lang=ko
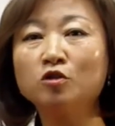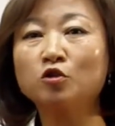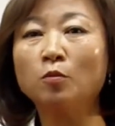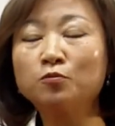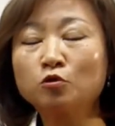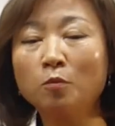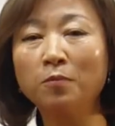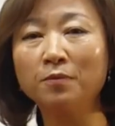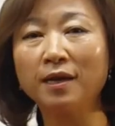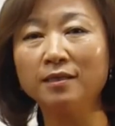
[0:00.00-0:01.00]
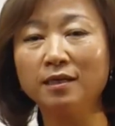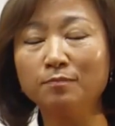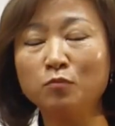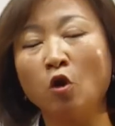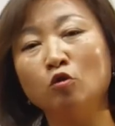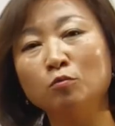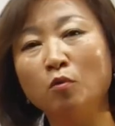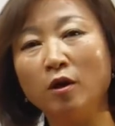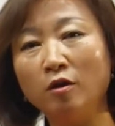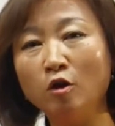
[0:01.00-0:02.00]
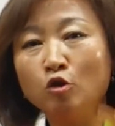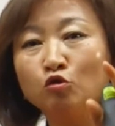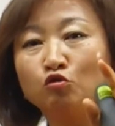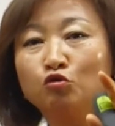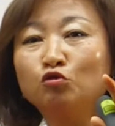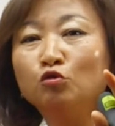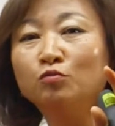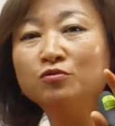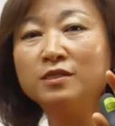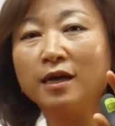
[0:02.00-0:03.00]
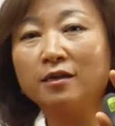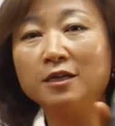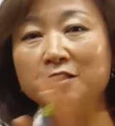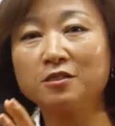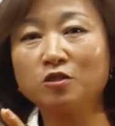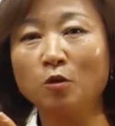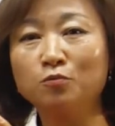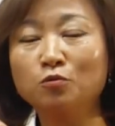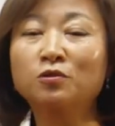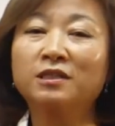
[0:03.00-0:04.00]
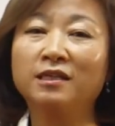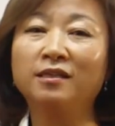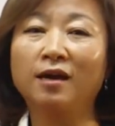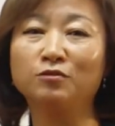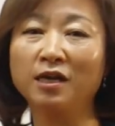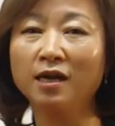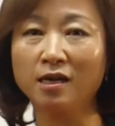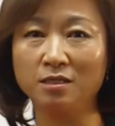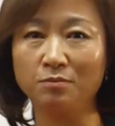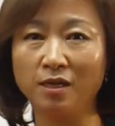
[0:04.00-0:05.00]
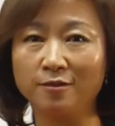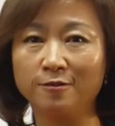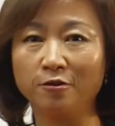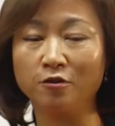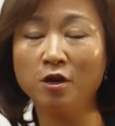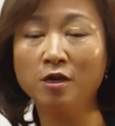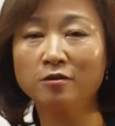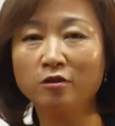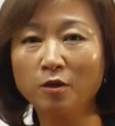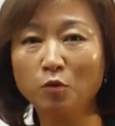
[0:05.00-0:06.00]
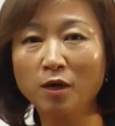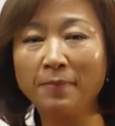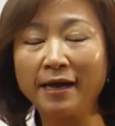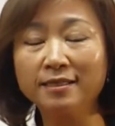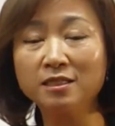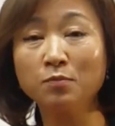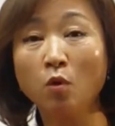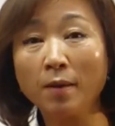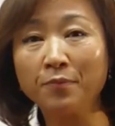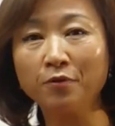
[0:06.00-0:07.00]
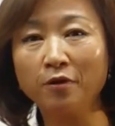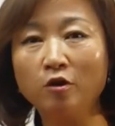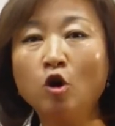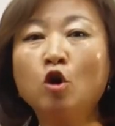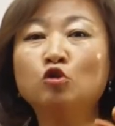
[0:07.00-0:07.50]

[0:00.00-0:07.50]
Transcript: 접속법이라는 얘기는 결국 뭐예요? 두 문장을 접속시킨다고 생각하시면 되겠어요. 그러다 보니까 반드시 뭐가 필요해요?